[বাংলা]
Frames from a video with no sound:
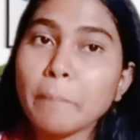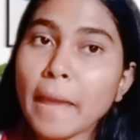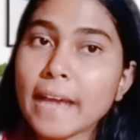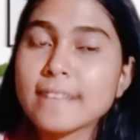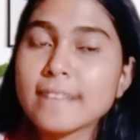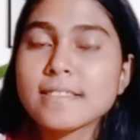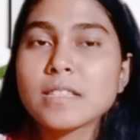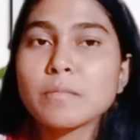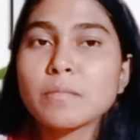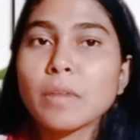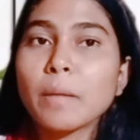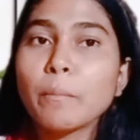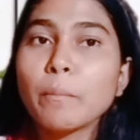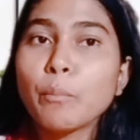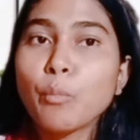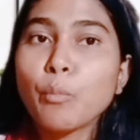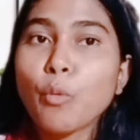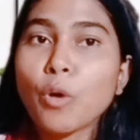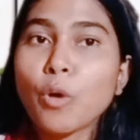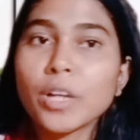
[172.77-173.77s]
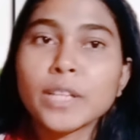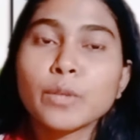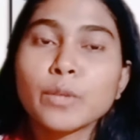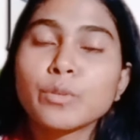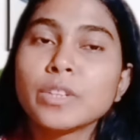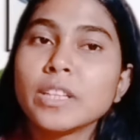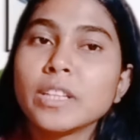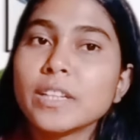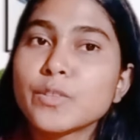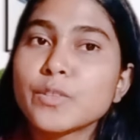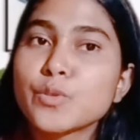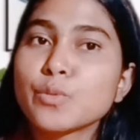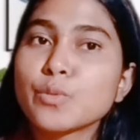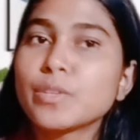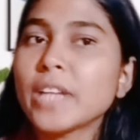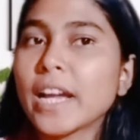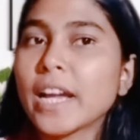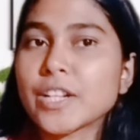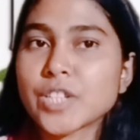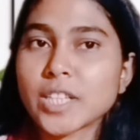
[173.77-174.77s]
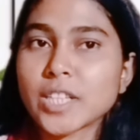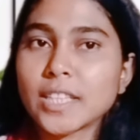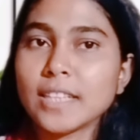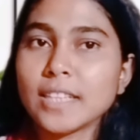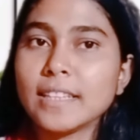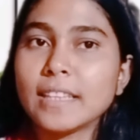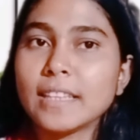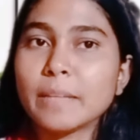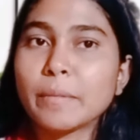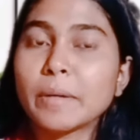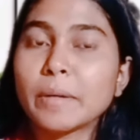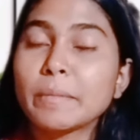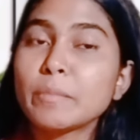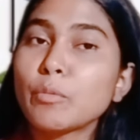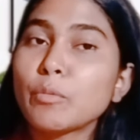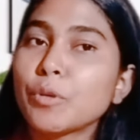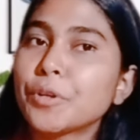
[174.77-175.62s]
ম্যাক্সিমাম পনেরো দিনের ছুটি একসাথে নিতে পারবে